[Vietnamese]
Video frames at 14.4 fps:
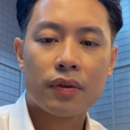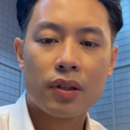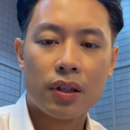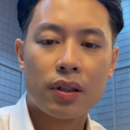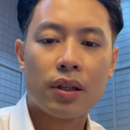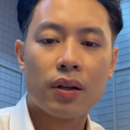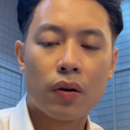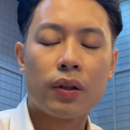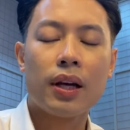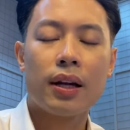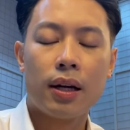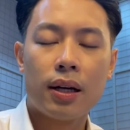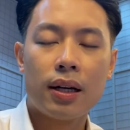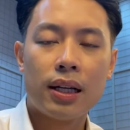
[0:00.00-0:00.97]
thì thì có
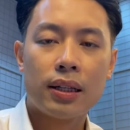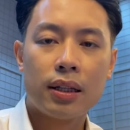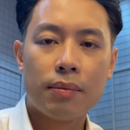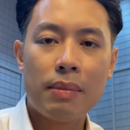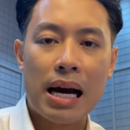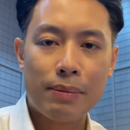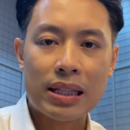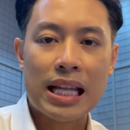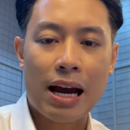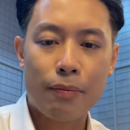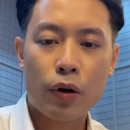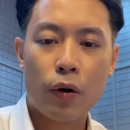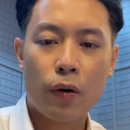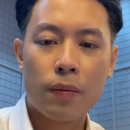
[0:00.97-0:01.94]
thể là lên tới
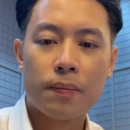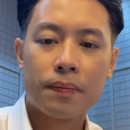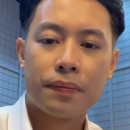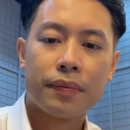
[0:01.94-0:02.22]
38 độ.